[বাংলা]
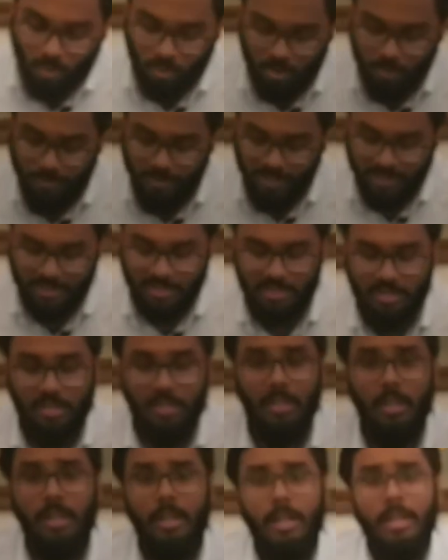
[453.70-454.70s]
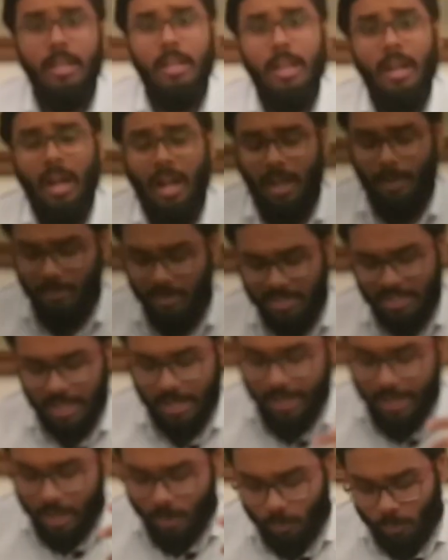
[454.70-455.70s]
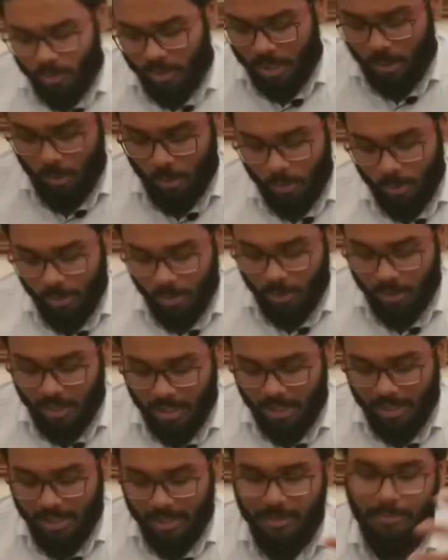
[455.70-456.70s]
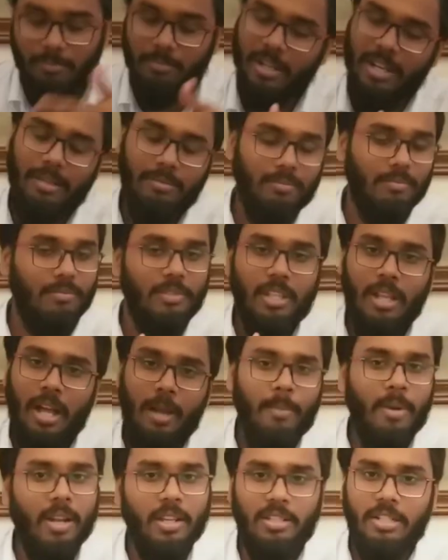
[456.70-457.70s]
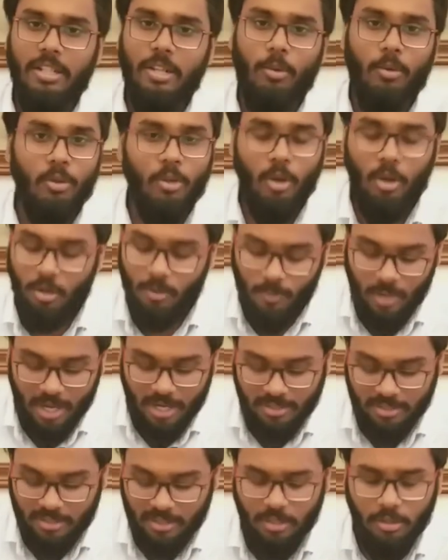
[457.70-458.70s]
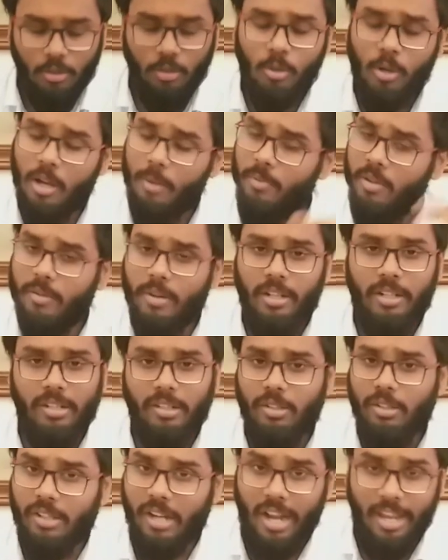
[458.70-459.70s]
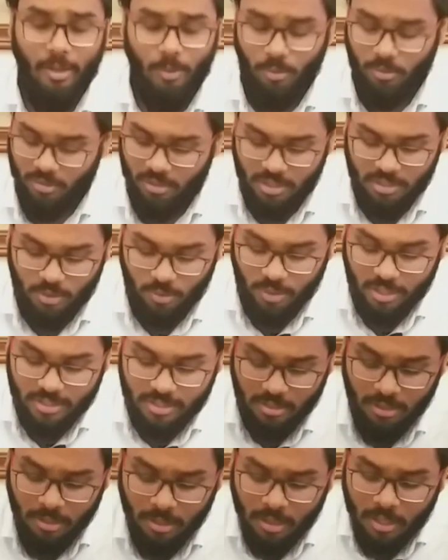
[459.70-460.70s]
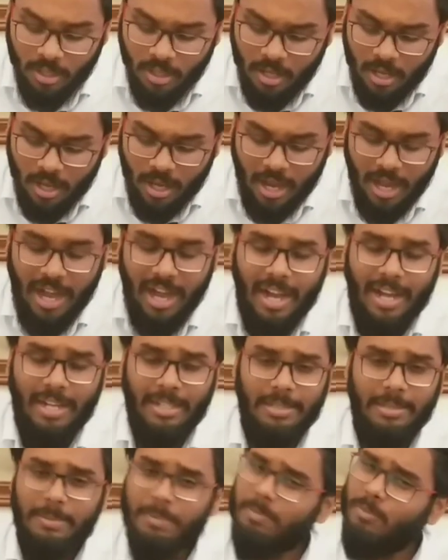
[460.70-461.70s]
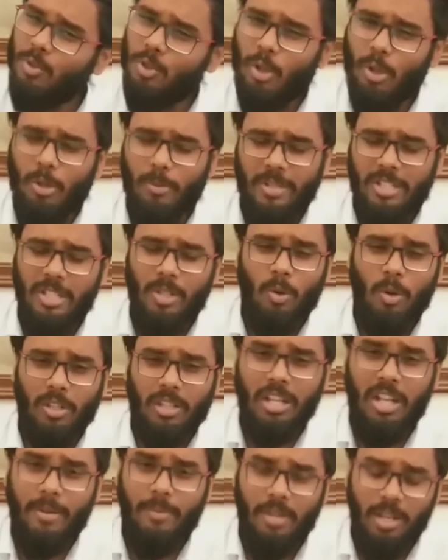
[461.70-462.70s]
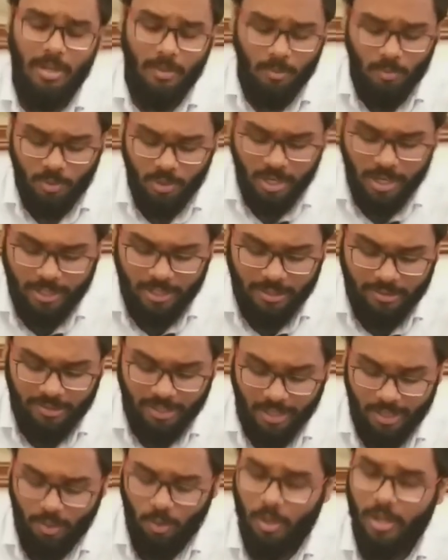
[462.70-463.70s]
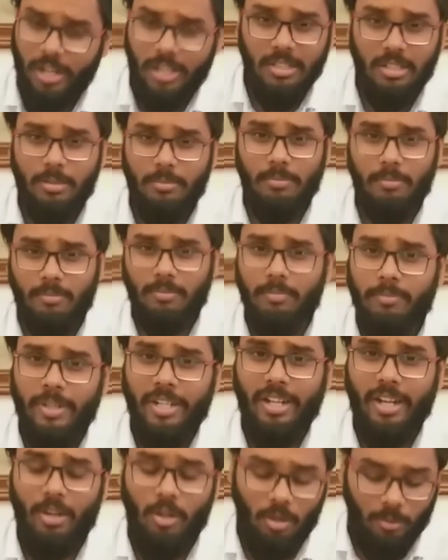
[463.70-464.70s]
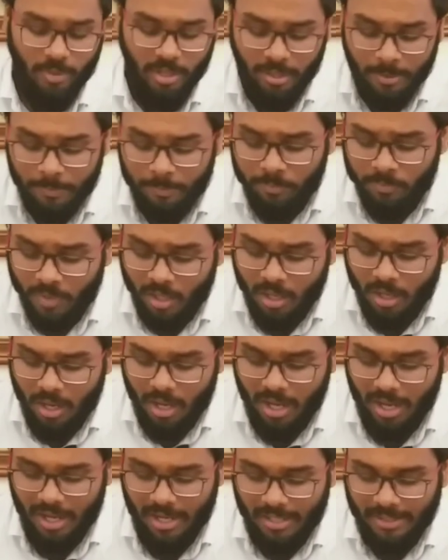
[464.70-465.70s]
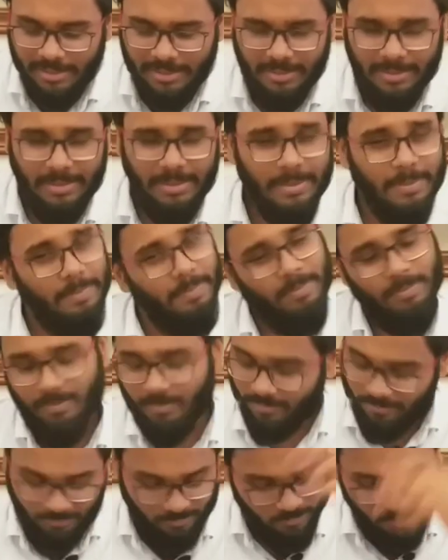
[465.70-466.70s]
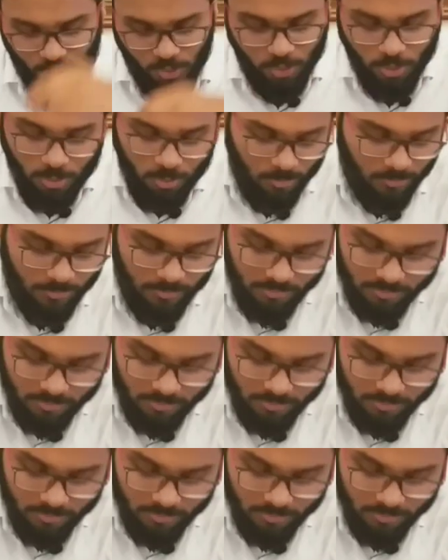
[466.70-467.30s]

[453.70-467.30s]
ওরকমই এসছে আমি জানি না উইদাউট অনিয়ন গার্লিক মানে আমার কাছে এটা অন্যরকম লাগছে তো আমি ওর একটা ট্রাই করতে চলেছি আর চলো বেশি কথা না বলে আমার মনে হয় এটা ট্রাই করাটাই বেটার হবে আর চলো